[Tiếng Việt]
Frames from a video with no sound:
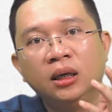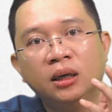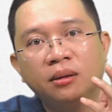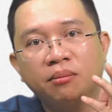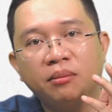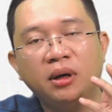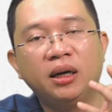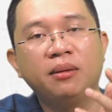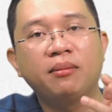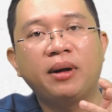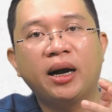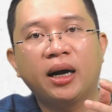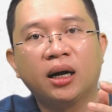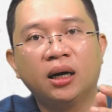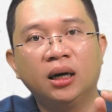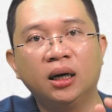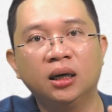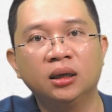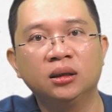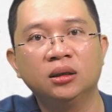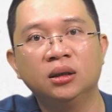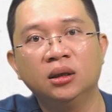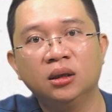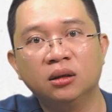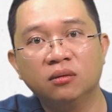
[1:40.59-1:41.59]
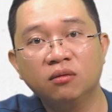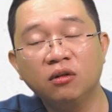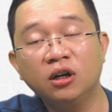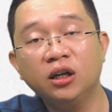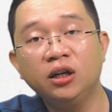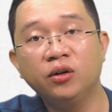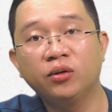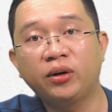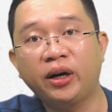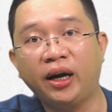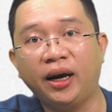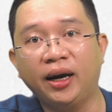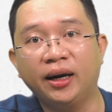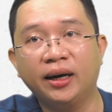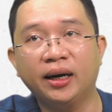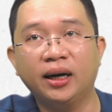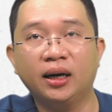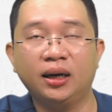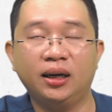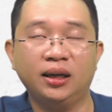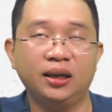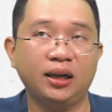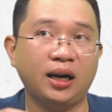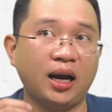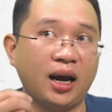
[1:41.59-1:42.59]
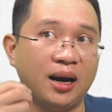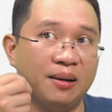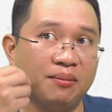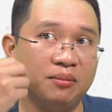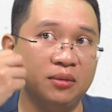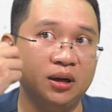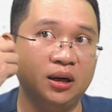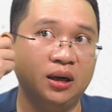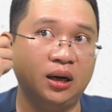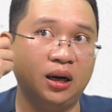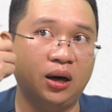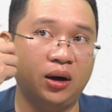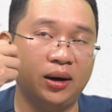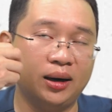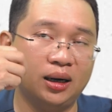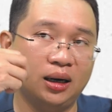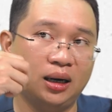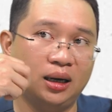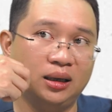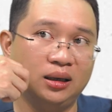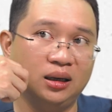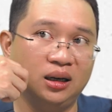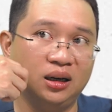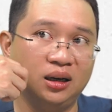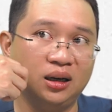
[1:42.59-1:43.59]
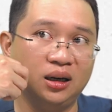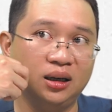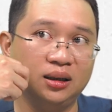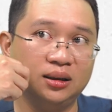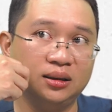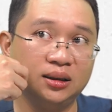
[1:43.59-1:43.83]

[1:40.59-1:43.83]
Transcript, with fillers: mịn màng hơn với điều kiện nha cái nám này là hoặc là những cái